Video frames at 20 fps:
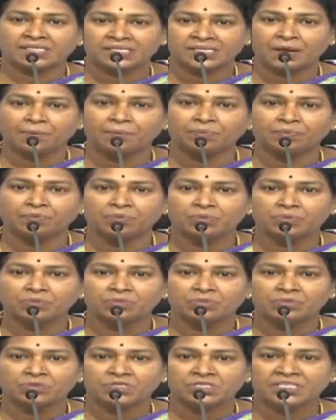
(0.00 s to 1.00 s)
సీఎం
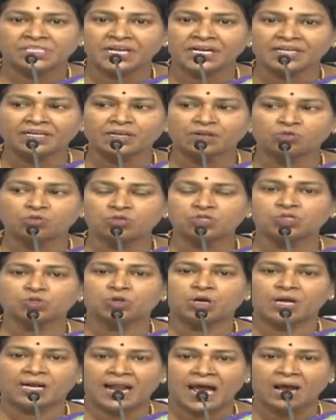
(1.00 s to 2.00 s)
సీట్ని
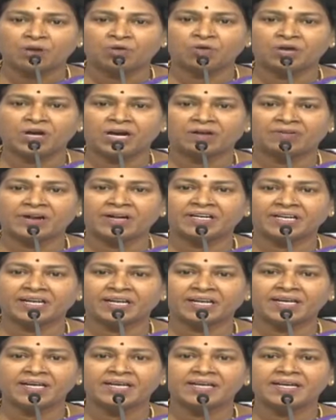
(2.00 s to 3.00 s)
గుంజుకు
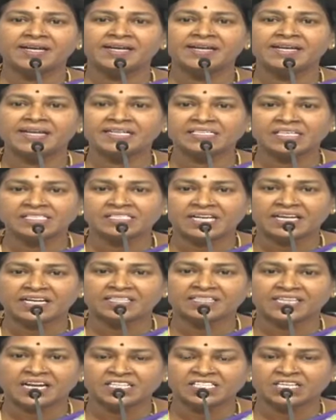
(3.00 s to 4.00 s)
లాక్కున్నటువంటి నీచ
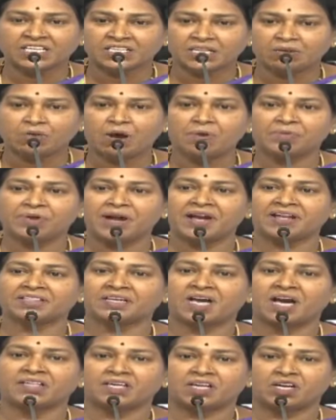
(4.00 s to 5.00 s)
చరిత్ర చంద్రబాబు నాయుడు
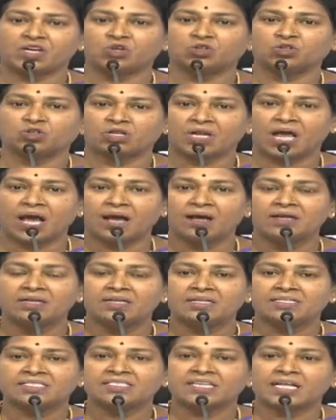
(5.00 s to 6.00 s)
కాదని అడుగుతున్నా
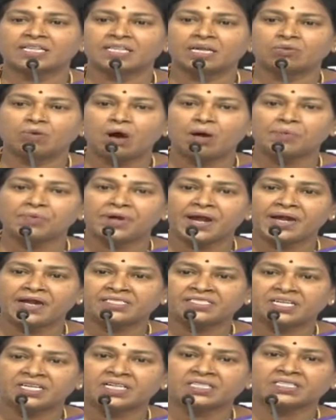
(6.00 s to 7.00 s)
చంద్రబాబు
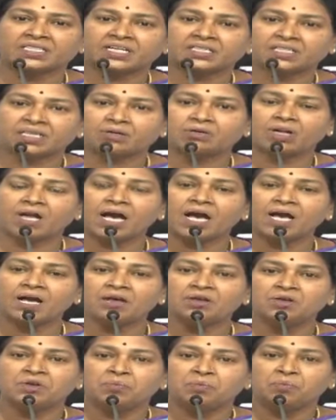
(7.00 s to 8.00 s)
నాయుడు చరిత్ర అంతా కూడా
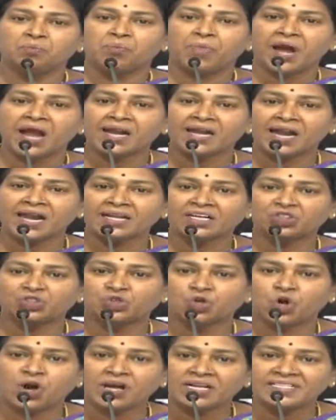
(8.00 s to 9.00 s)
మహిళలకి
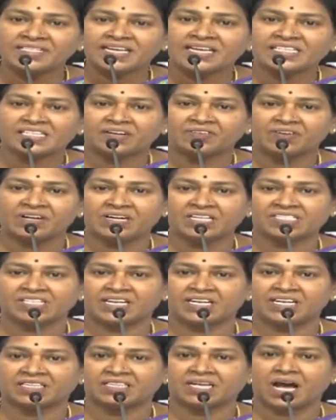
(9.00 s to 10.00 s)
ద్రోహం చేసినటువంటి
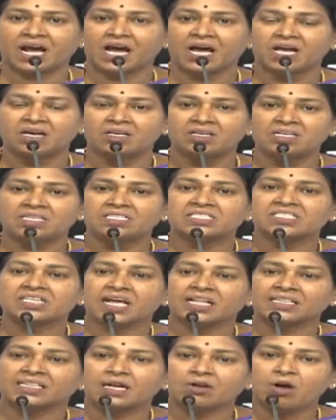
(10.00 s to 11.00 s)
చరిత్ర
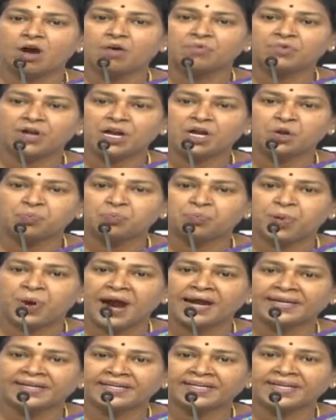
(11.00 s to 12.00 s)
చంద్రబాబు నాయుడు
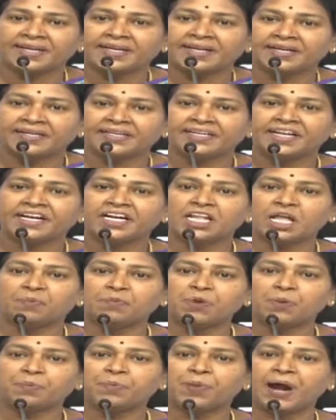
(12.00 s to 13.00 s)
పార్టీ
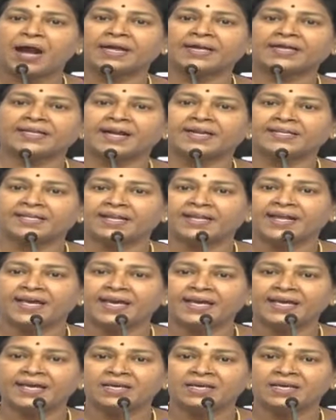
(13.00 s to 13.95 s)
టీడీపీ పార్టీ అంటేనే